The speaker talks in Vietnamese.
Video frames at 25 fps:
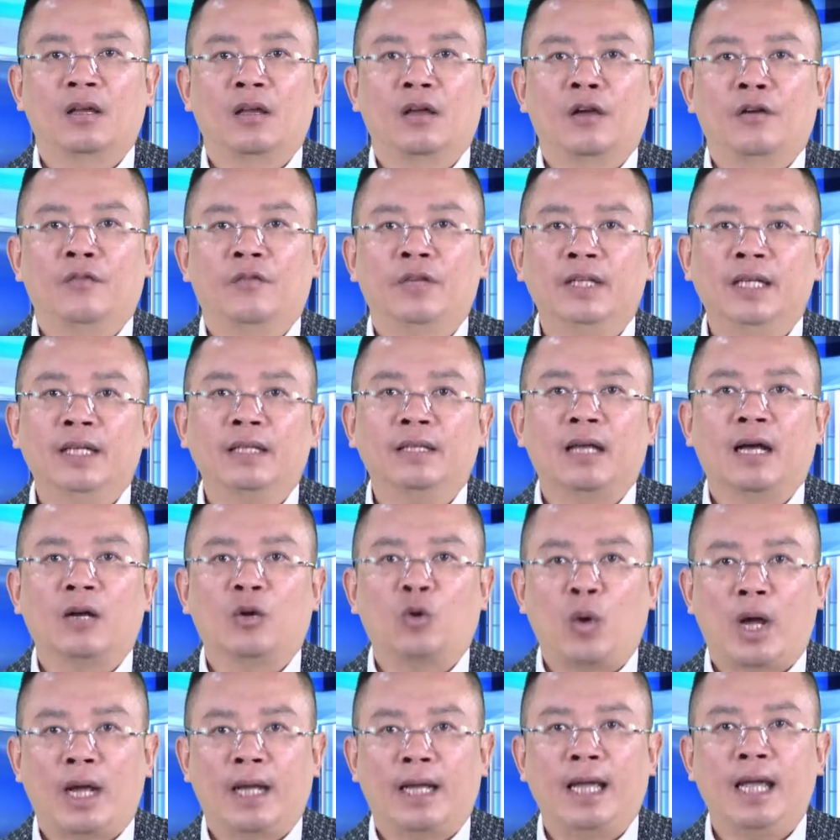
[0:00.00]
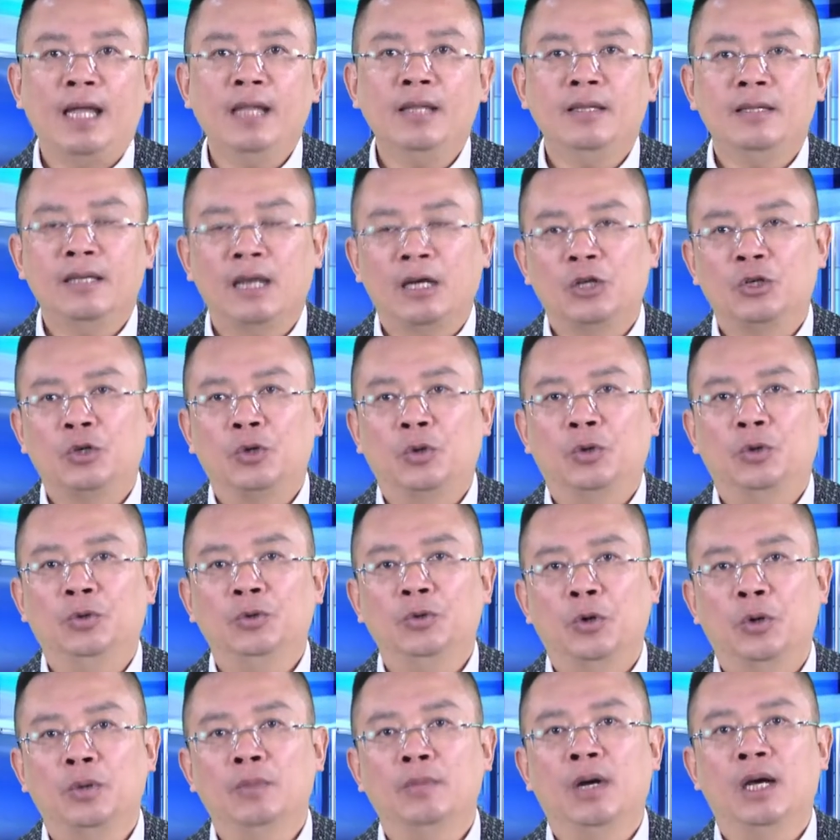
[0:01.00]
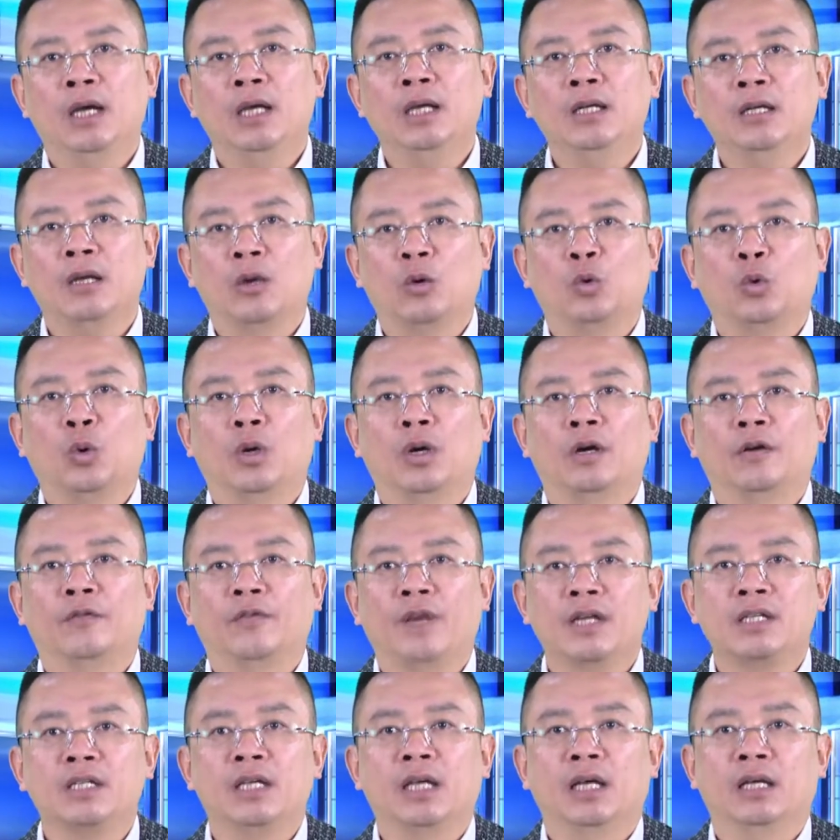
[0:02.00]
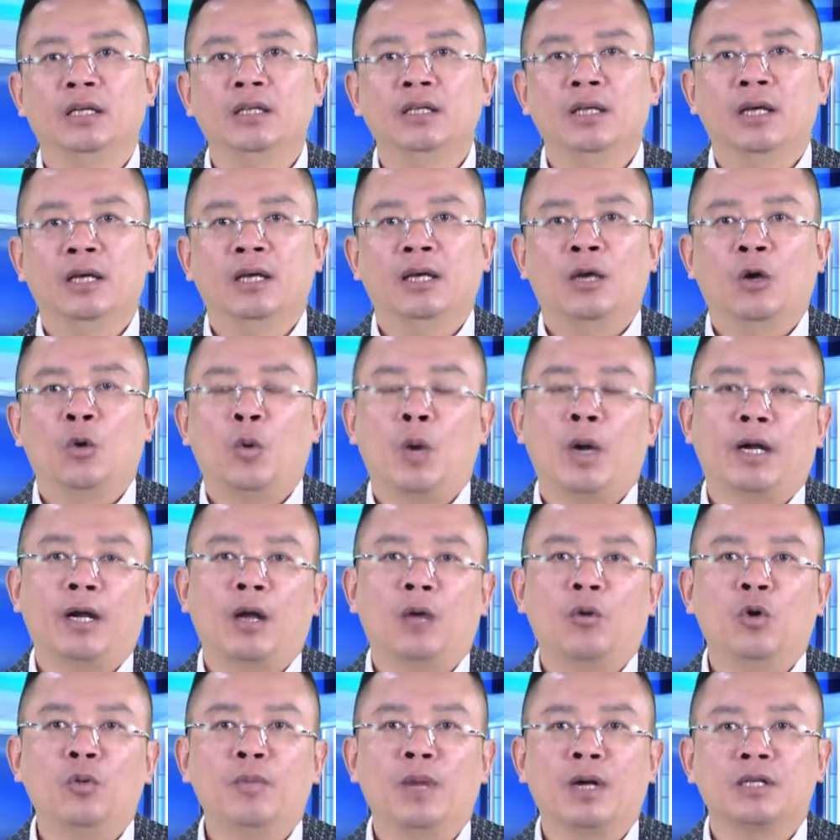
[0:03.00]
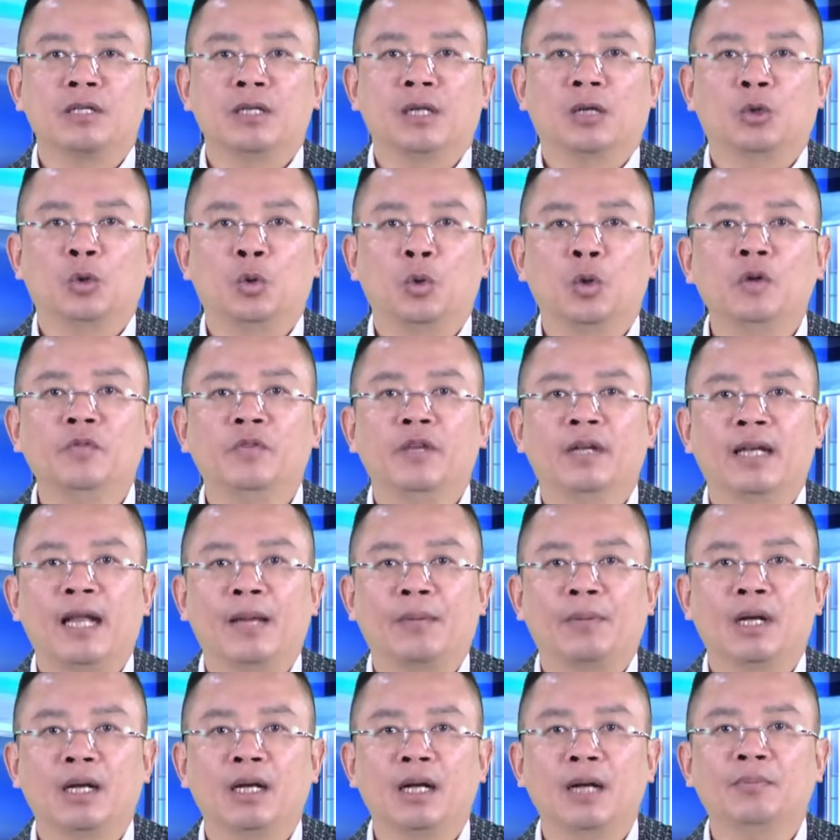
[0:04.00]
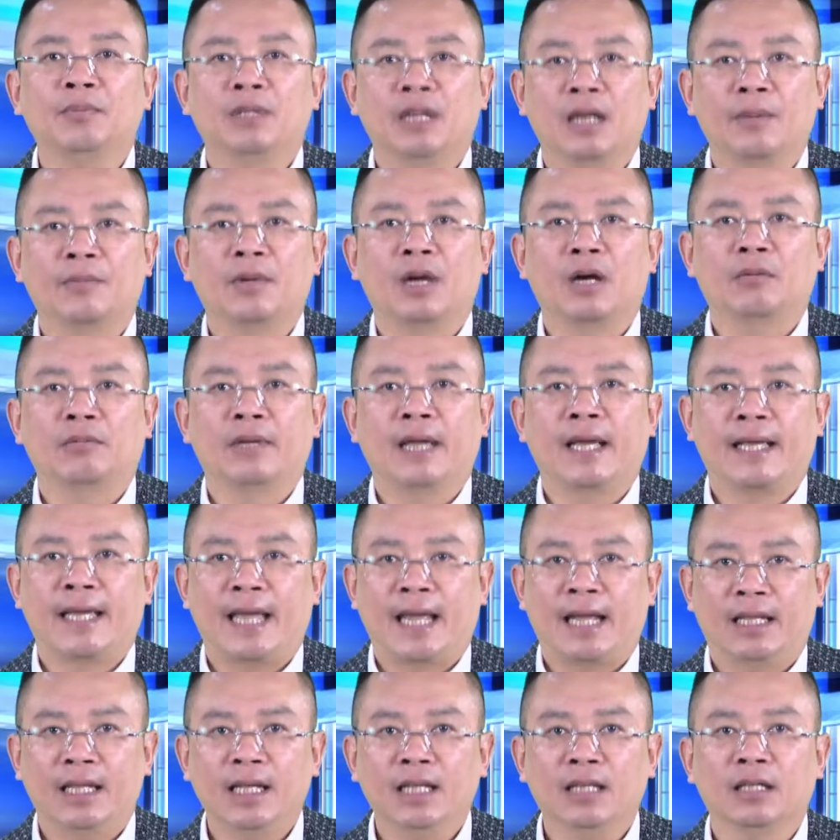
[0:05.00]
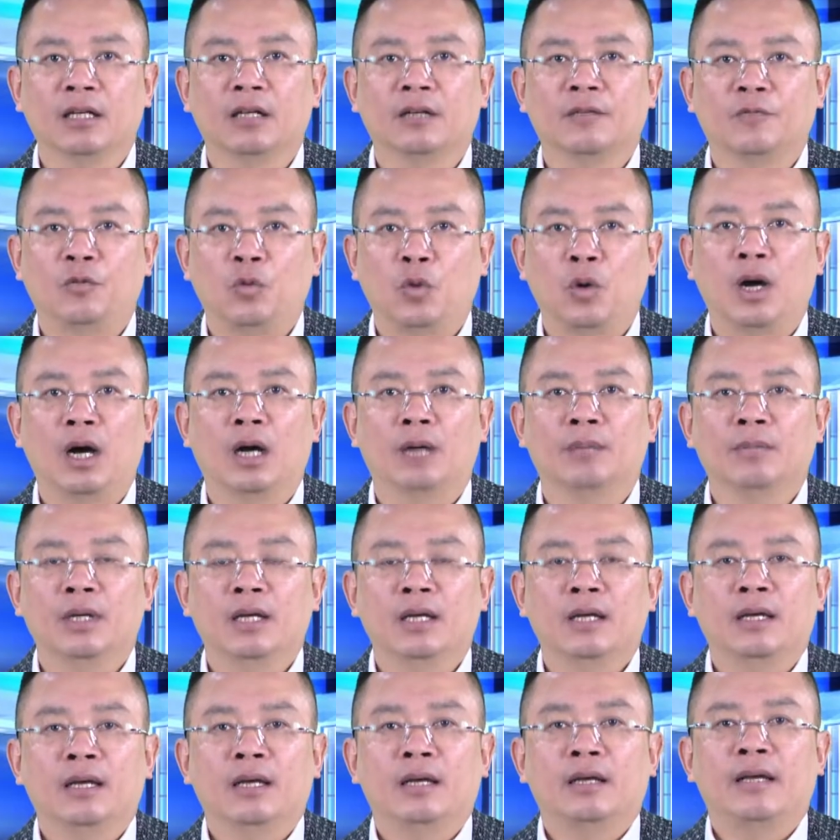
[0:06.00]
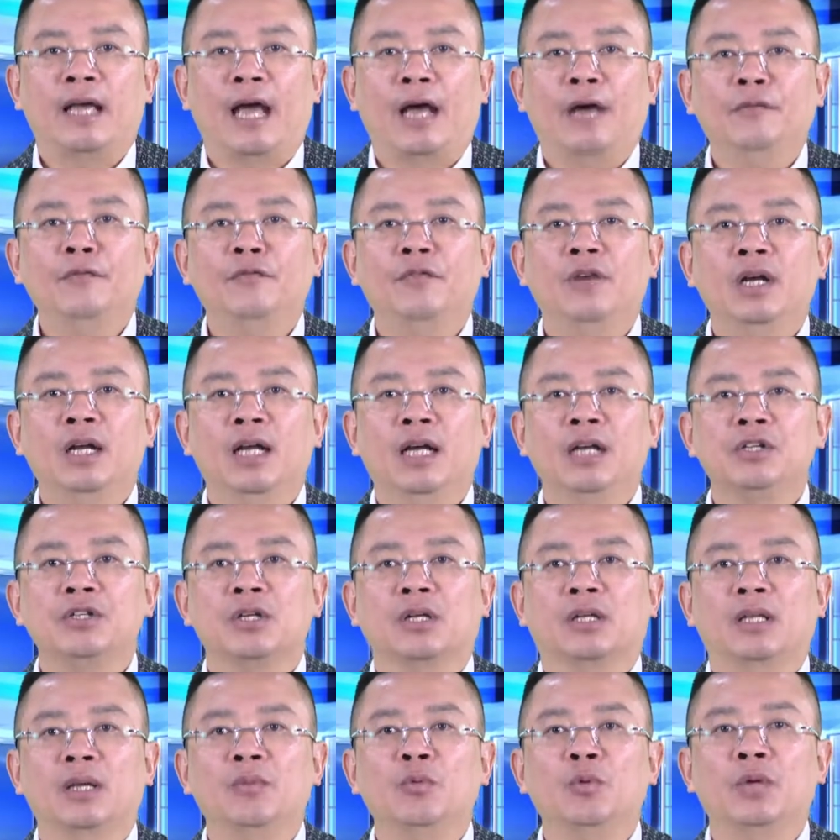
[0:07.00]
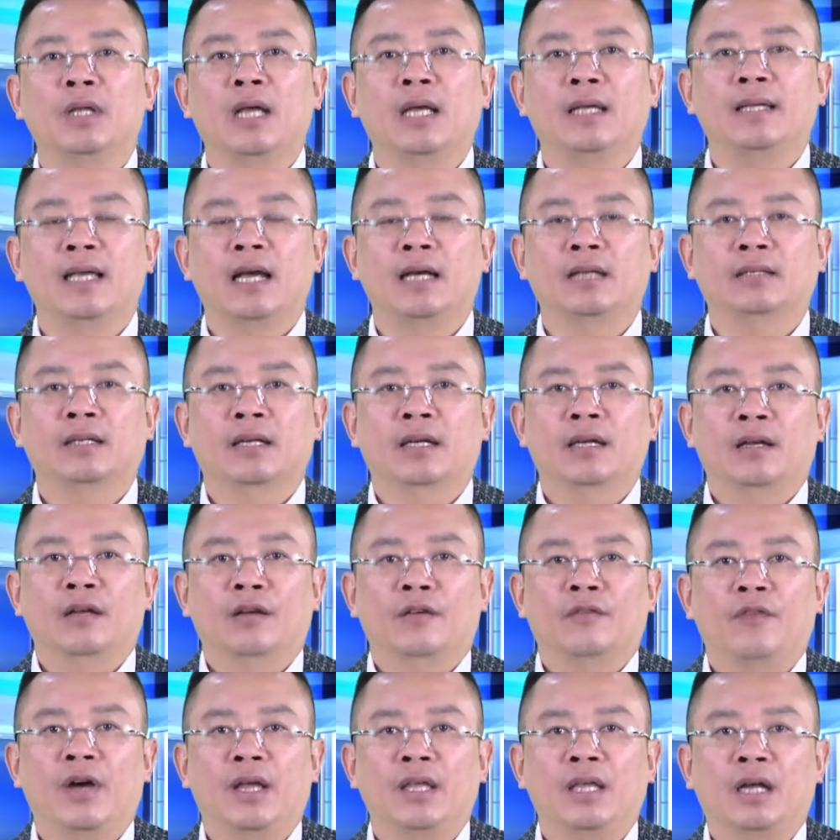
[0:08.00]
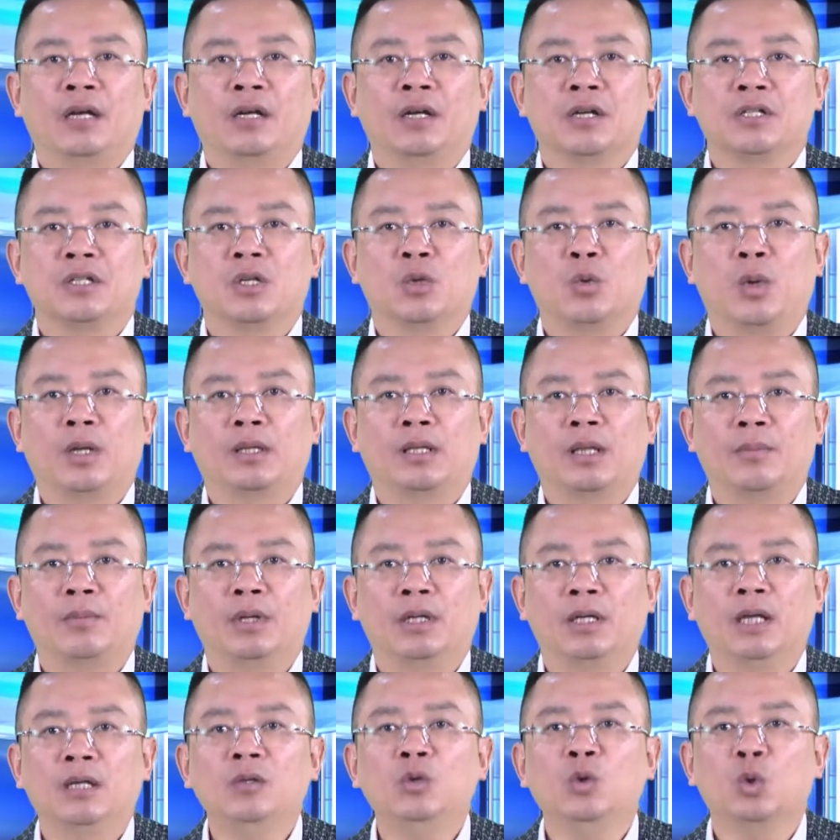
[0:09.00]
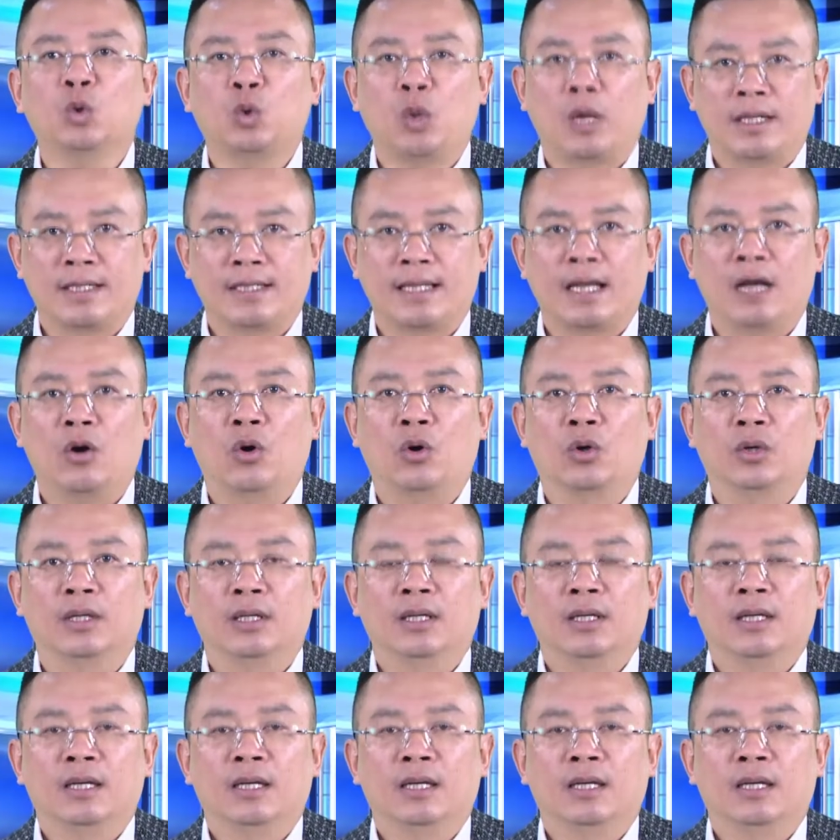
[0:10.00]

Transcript: Với tinh thần đoàn kết, dân chủ, đổi mới, đồng thuận, phát triển, hoạt động của Mặt trận Tổ quốc Việt Nam các cấp tỉnh Lâm Đồng ngày càng thiết thực, phù hợp, gắn với lợi ích trực tiếp của nhân dân và nhận được sự quan tâm hưởng ứng của toàn xã hội.